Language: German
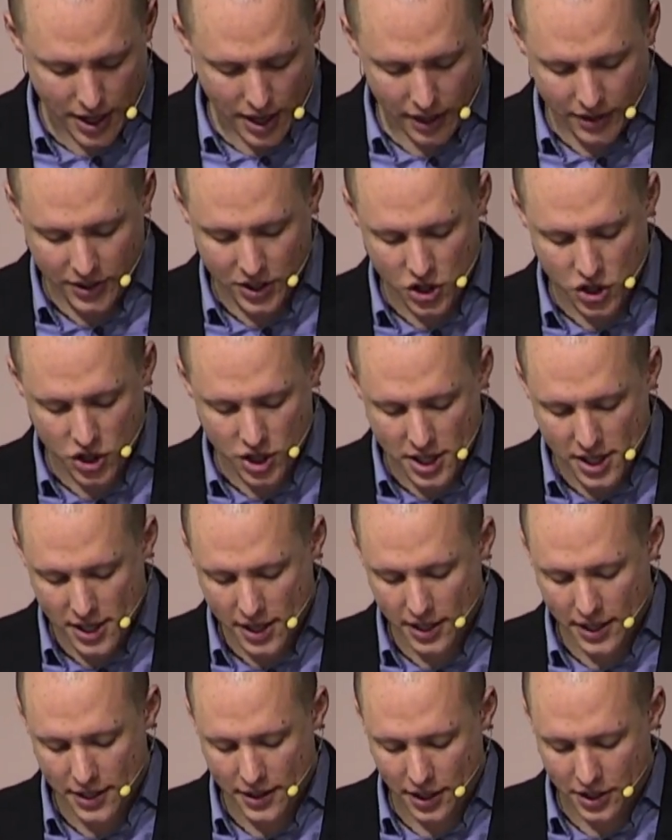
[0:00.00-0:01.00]
Sie
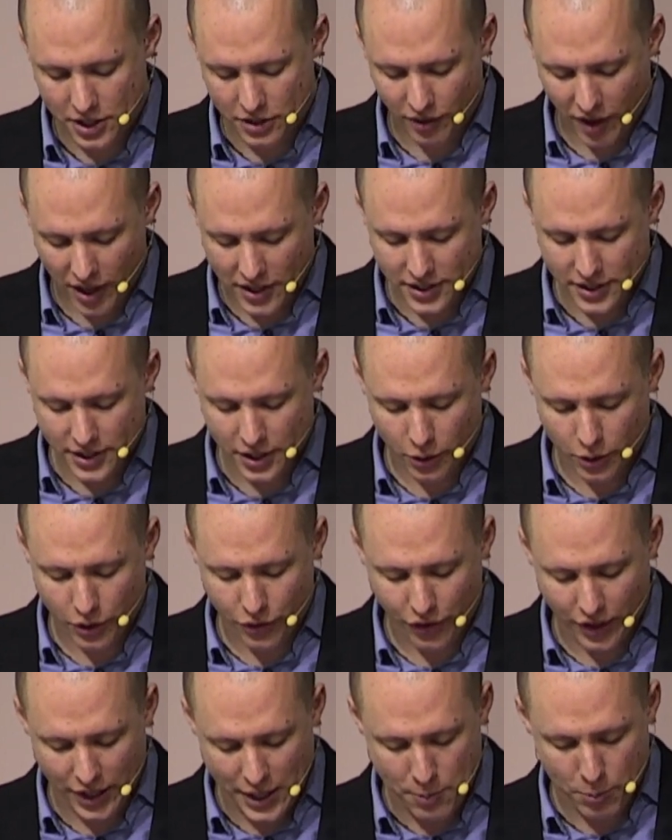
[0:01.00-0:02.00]
stiegen in das Wasser und
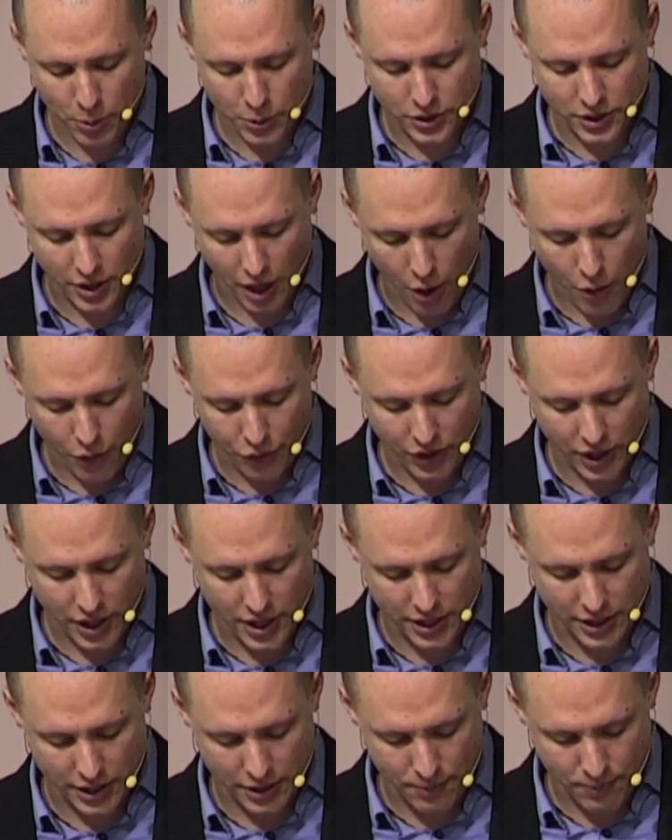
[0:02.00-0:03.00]
Philippus taufte
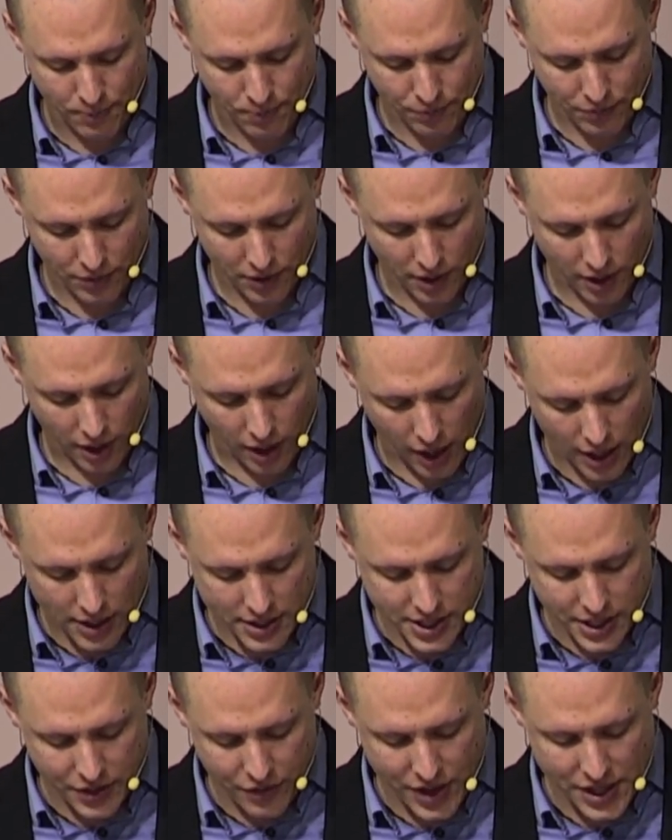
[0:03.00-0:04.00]
ihn. Als
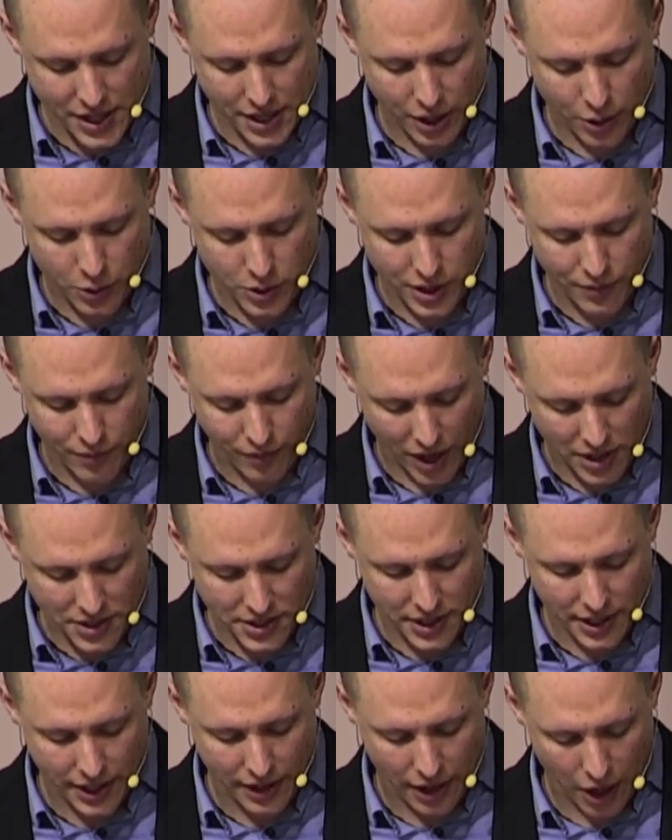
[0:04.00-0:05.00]
sie wieder aus dem
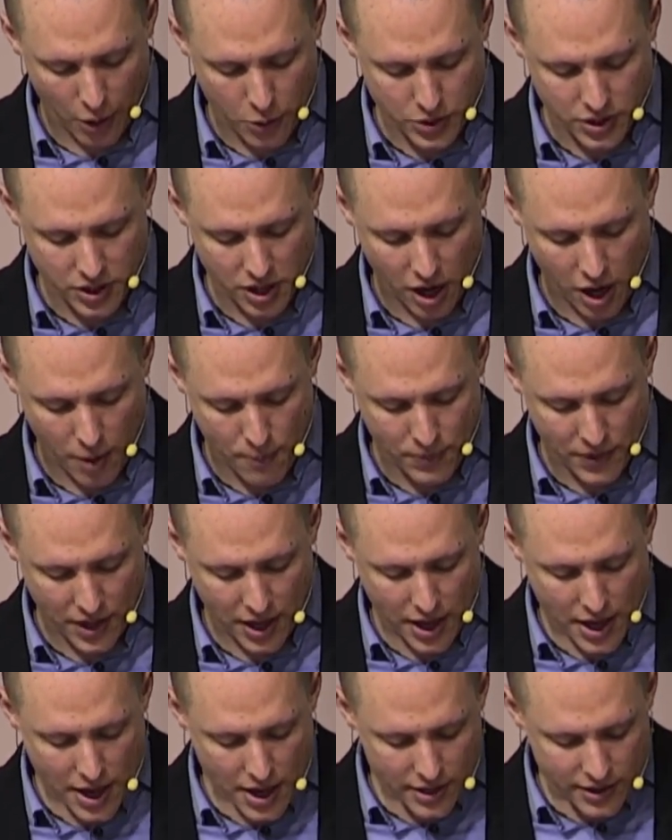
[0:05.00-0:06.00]
Wasser herauskamen,
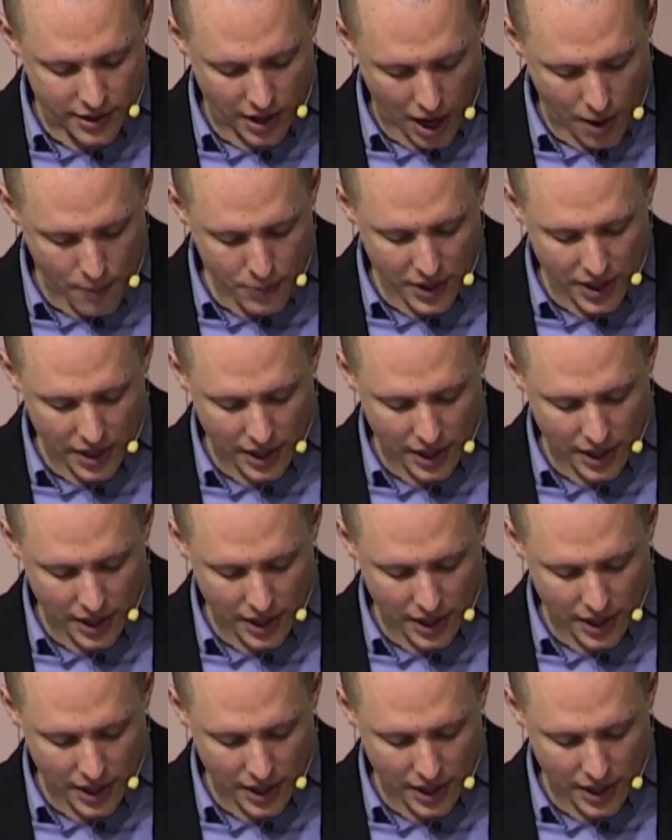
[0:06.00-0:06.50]
nahm der